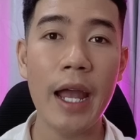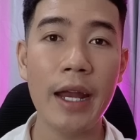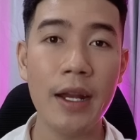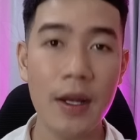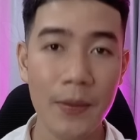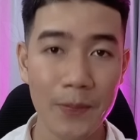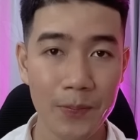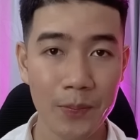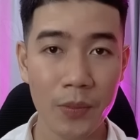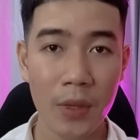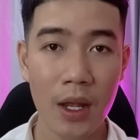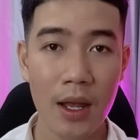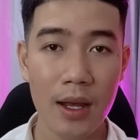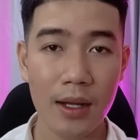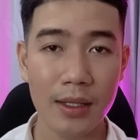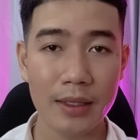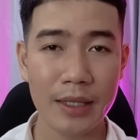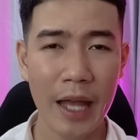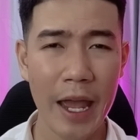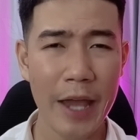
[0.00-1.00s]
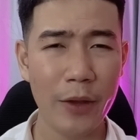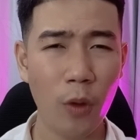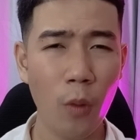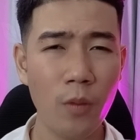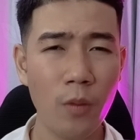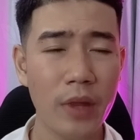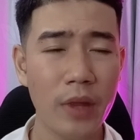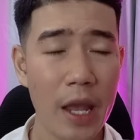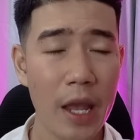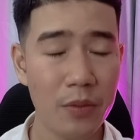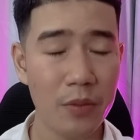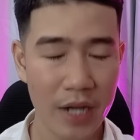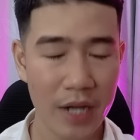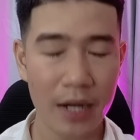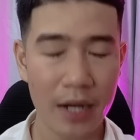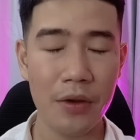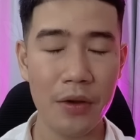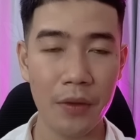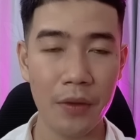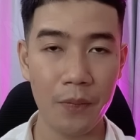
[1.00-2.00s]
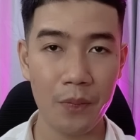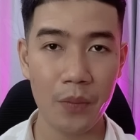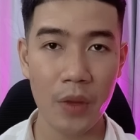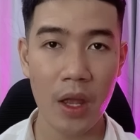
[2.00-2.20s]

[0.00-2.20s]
đó thầy cũng tìm ra được